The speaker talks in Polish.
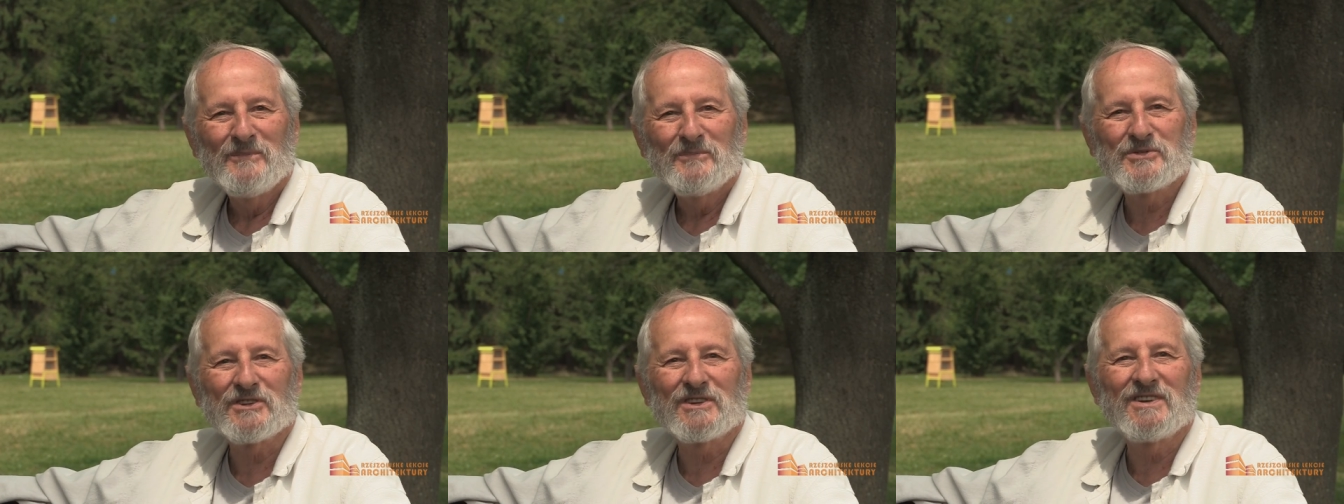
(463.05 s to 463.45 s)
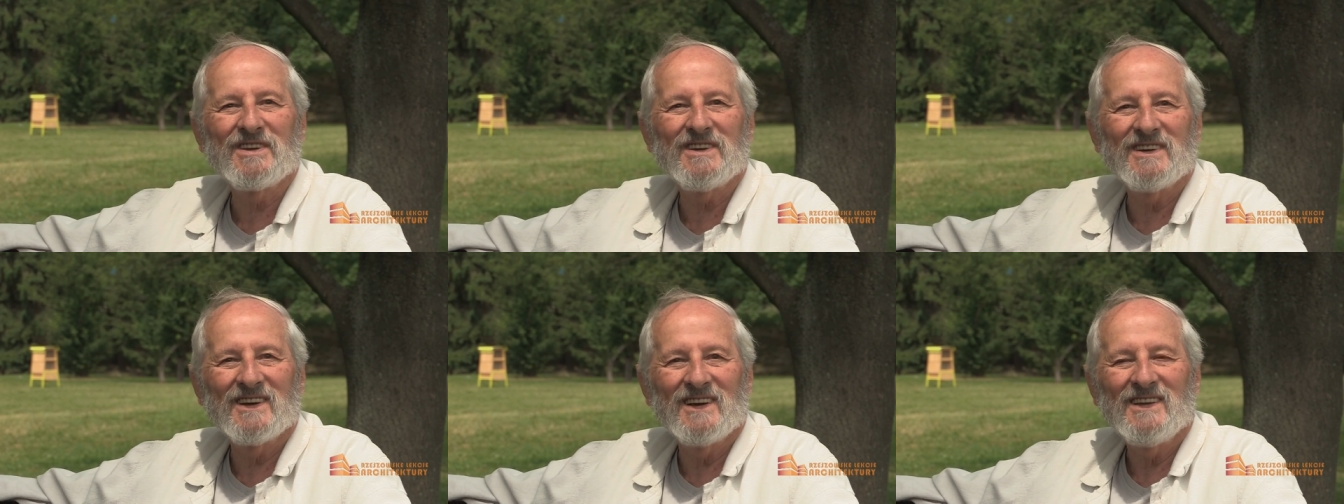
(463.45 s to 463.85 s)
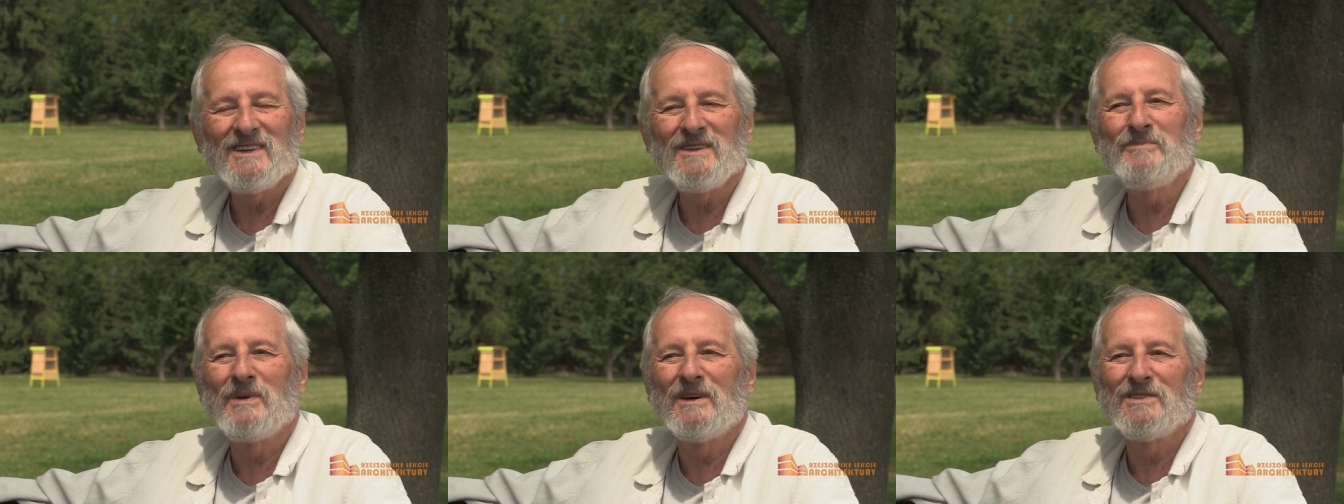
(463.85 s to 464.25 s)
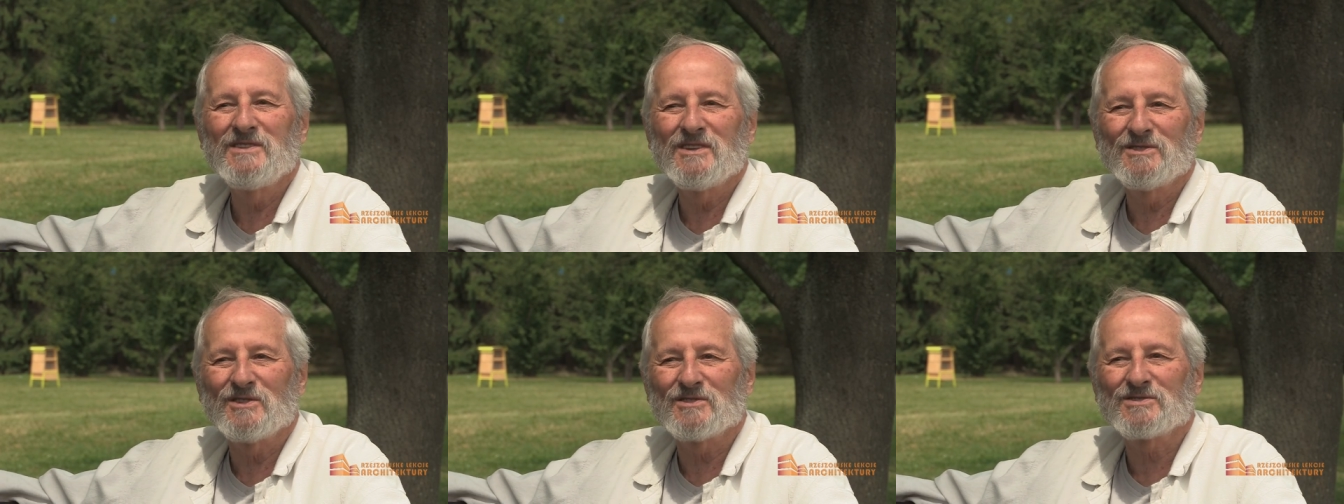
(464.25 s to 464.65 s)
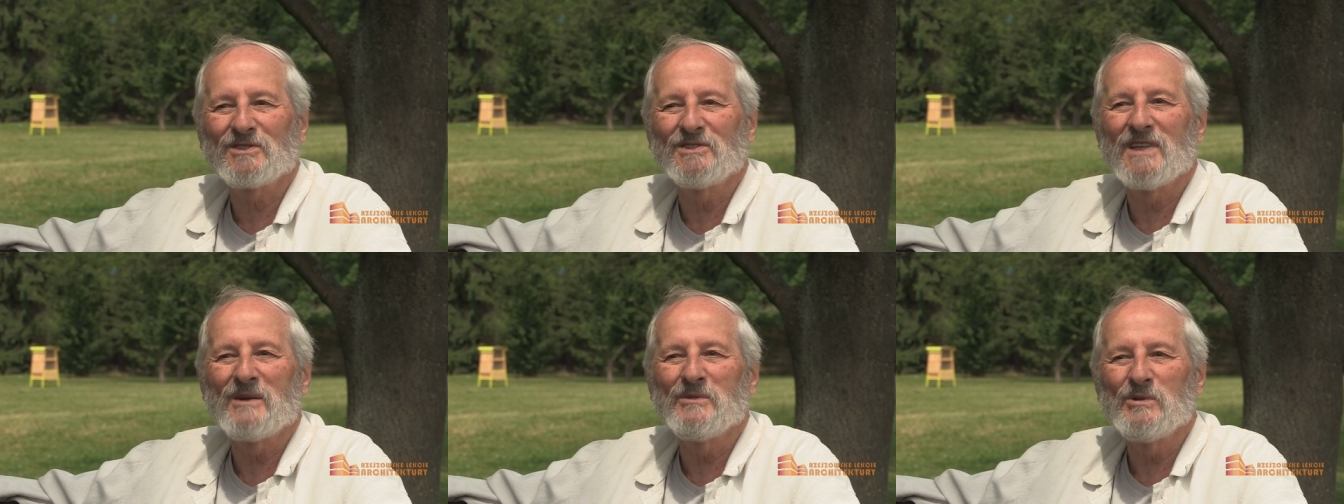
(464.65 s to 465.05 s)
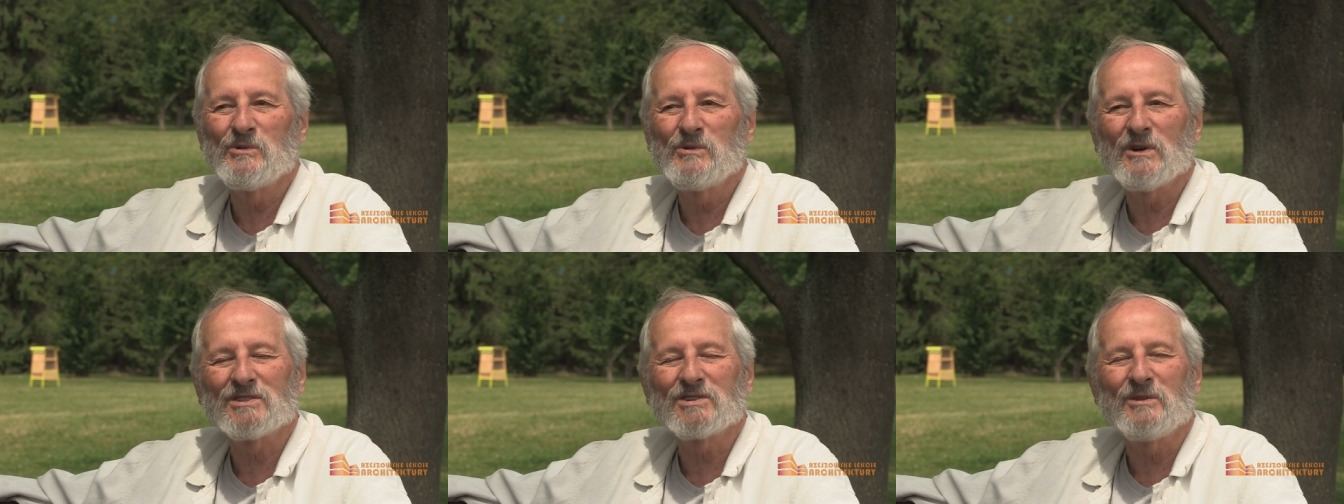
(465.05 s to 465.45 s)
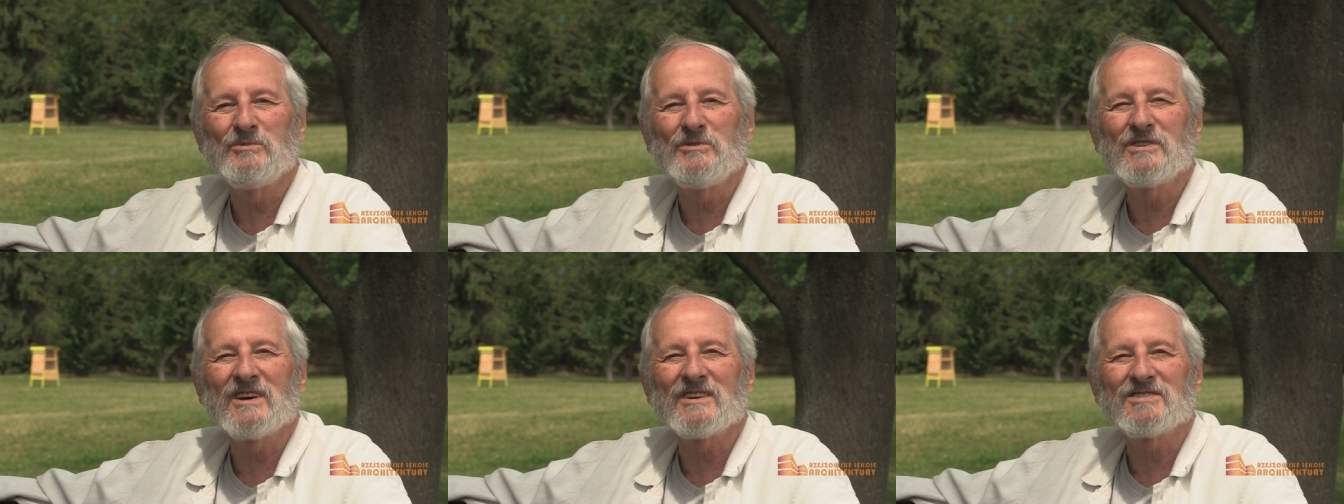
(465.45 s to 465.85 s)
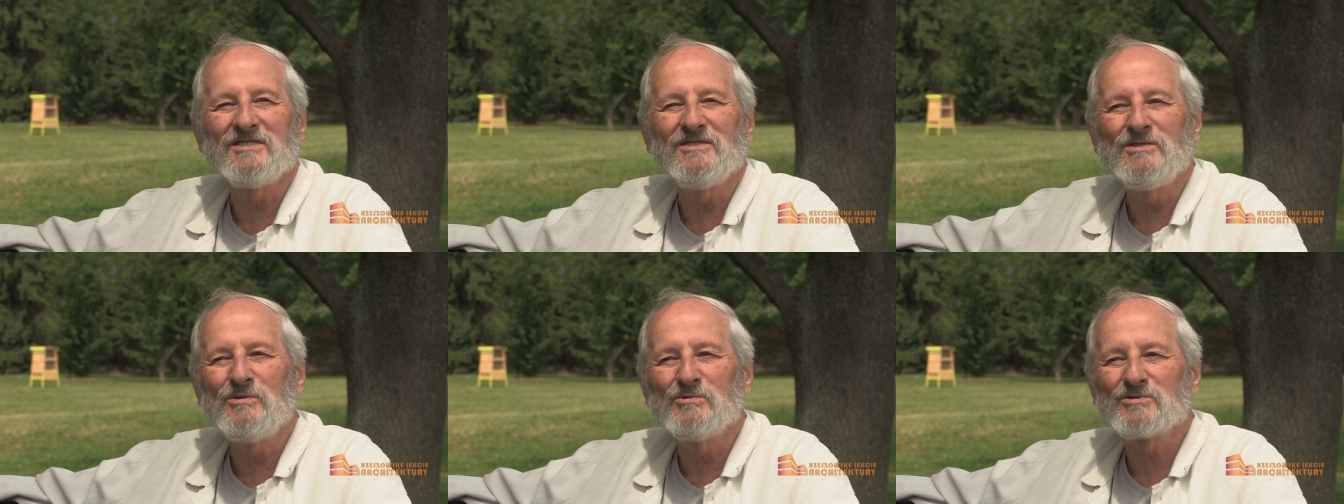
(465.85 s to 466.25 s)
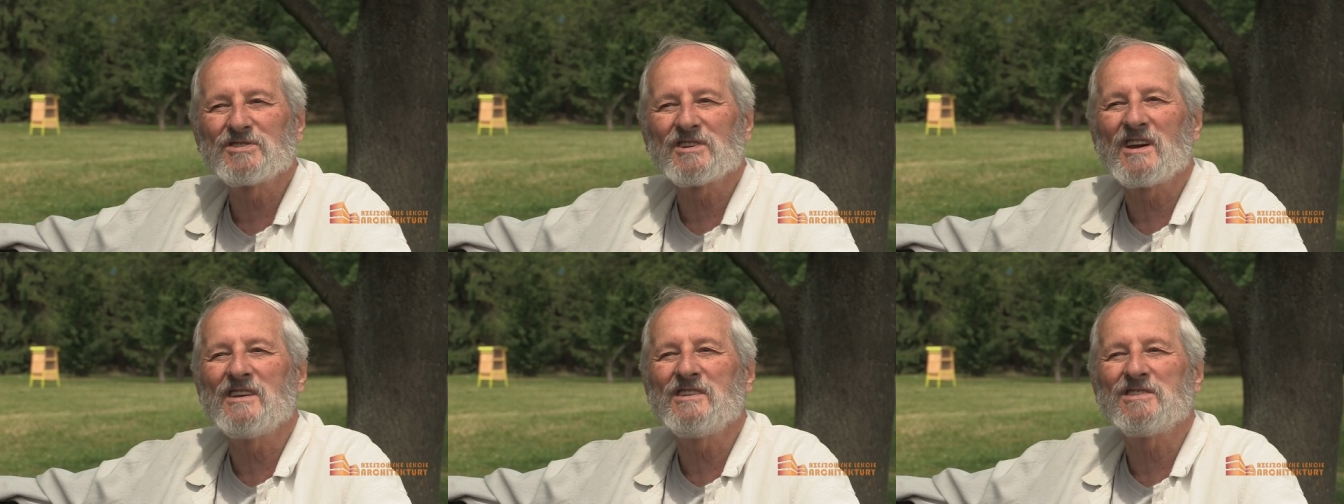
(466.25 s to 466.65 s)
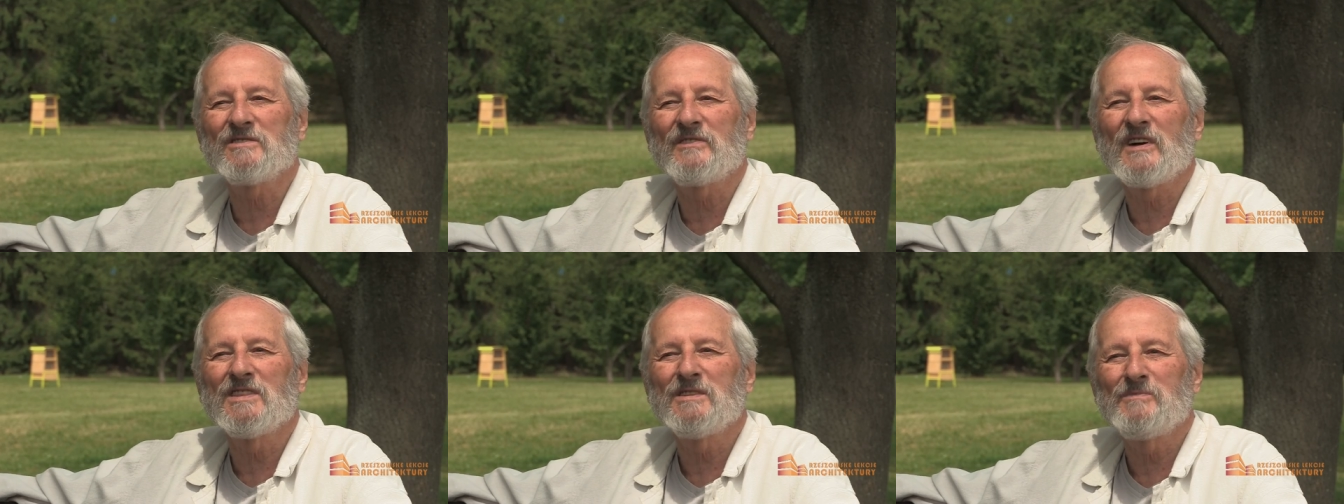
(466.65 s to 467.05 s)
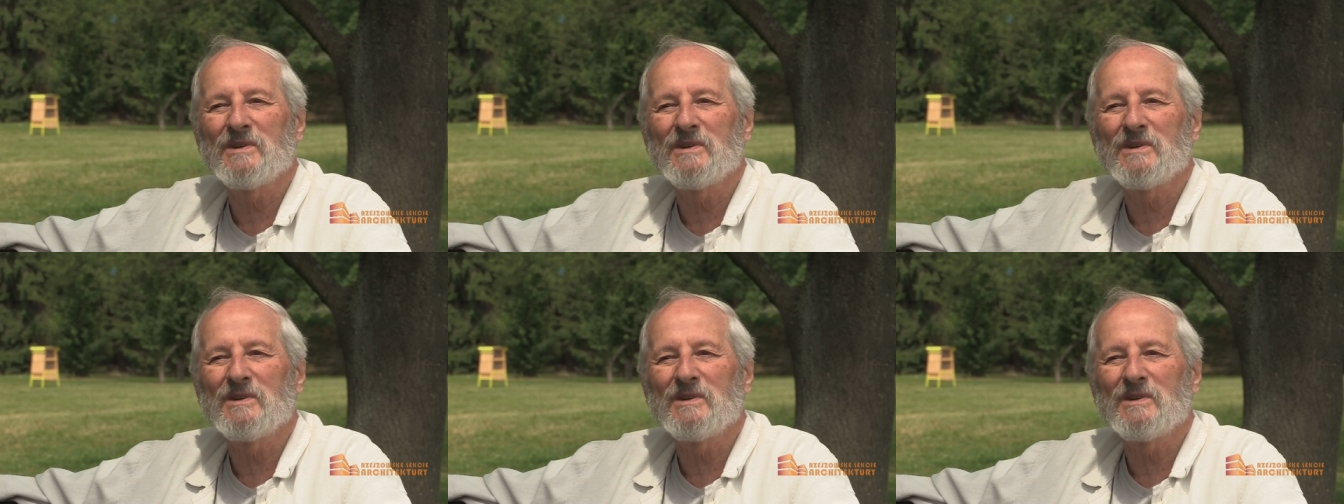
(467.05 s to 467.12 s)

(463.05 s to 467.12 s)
przykryje i będzie doskonały układ komunikacyjny już zrealizowany